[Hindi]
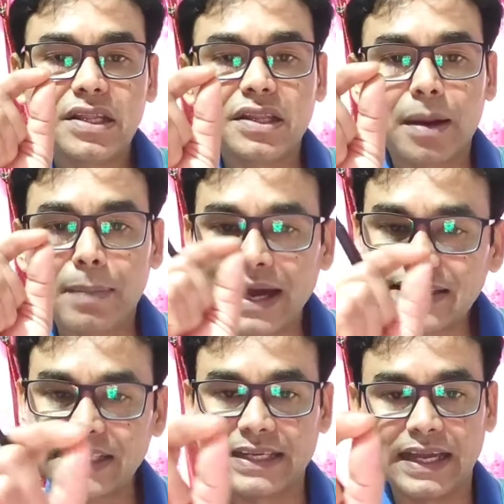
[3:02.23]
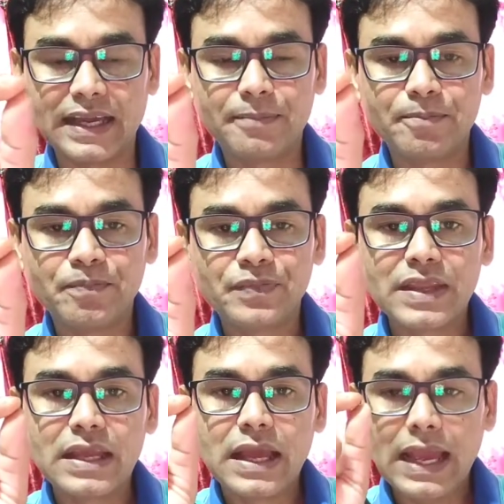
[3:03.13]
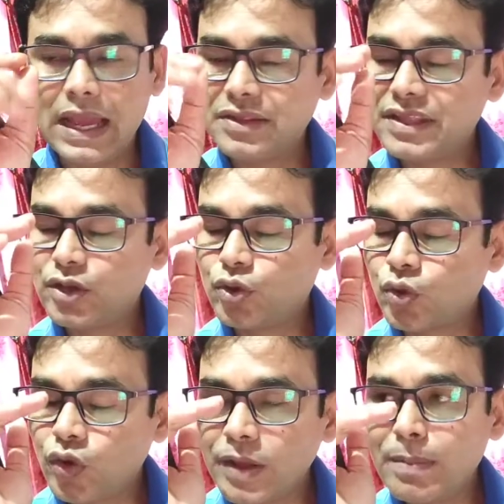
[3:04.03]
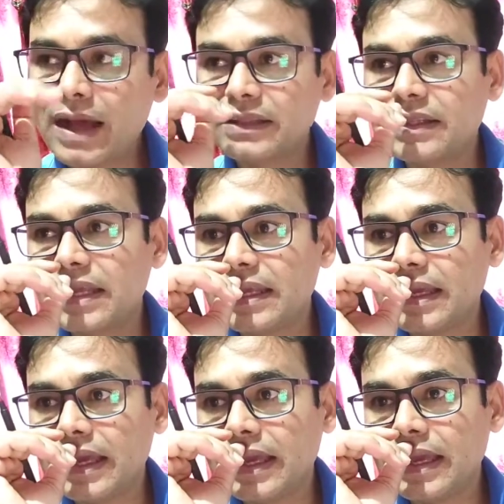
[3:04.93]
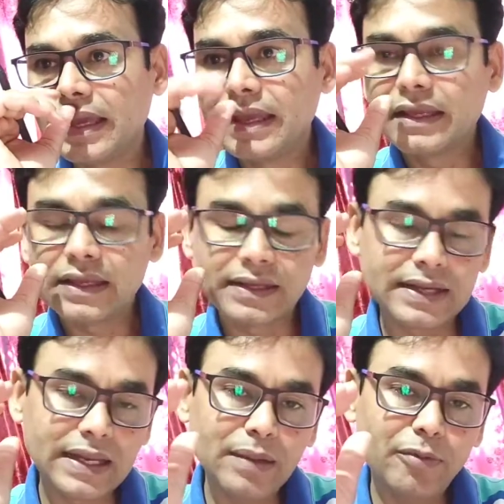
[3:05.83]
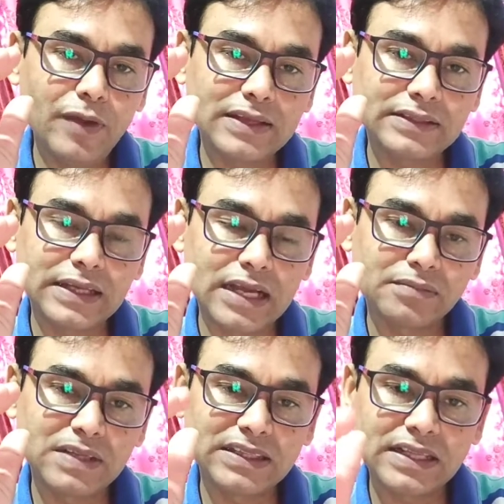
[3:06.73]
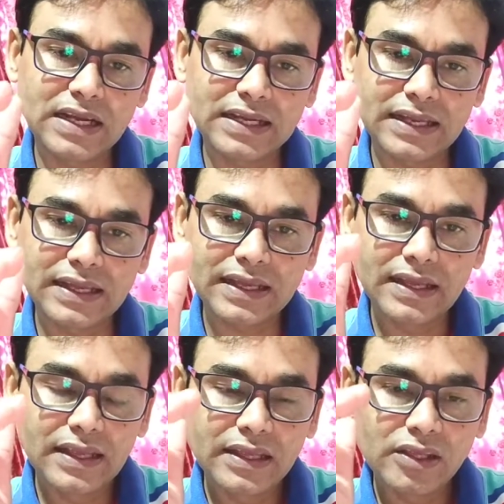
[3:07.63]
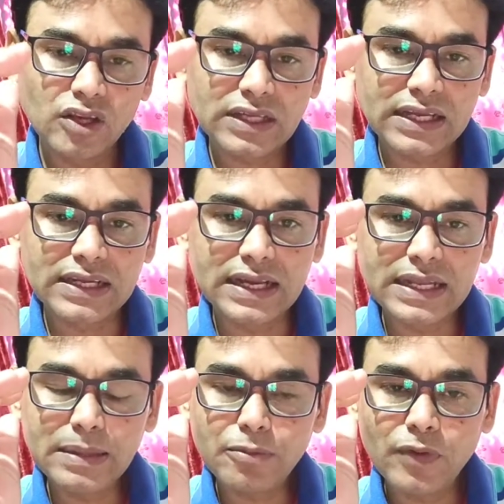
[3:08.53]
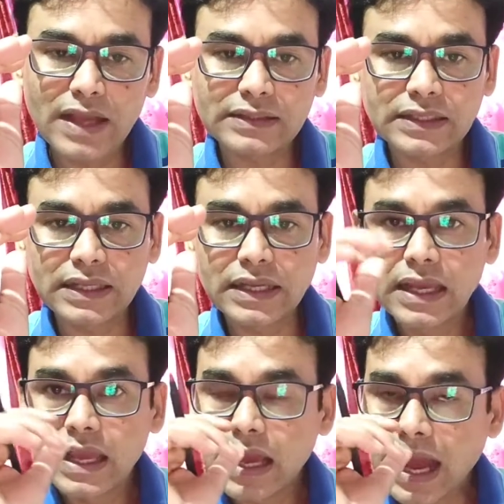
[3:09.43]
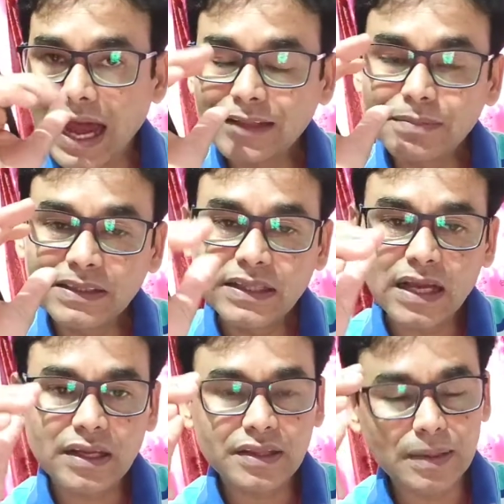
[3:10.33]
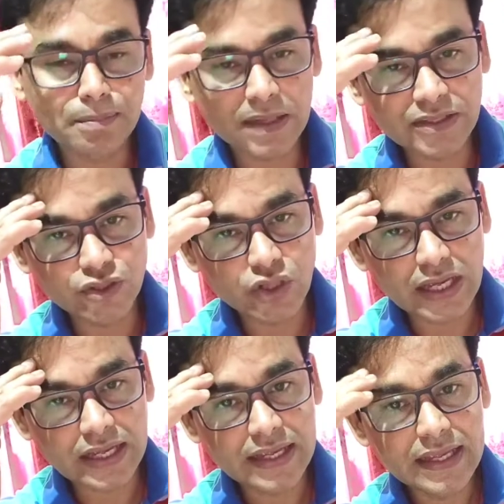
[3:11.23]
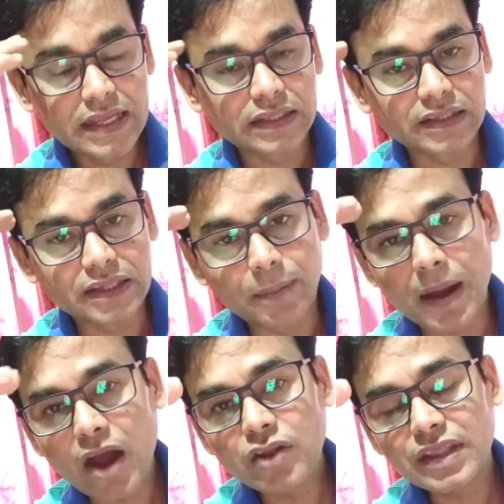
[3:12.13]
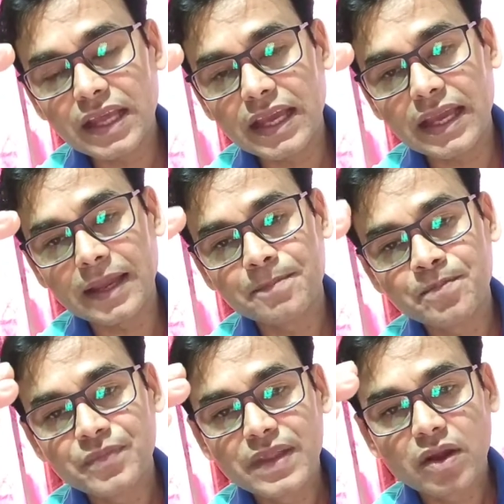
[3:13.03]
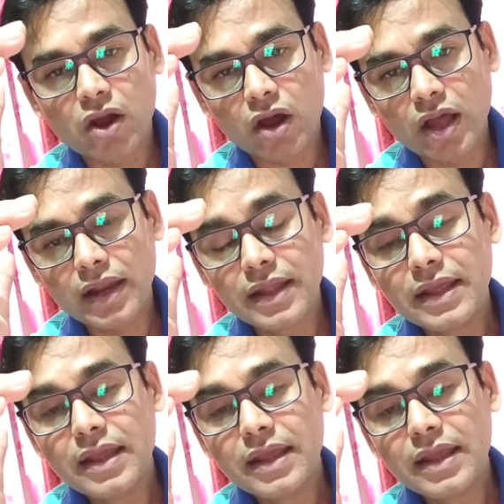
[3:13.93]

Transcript: सामाजिक है ऐसी कोई बात नहीं है कि गरीब व्यक्ति आत्महत्या करे क्योंकि गरीब व्यक्ति आत्महत्या का संबंध जो है दबाव से है और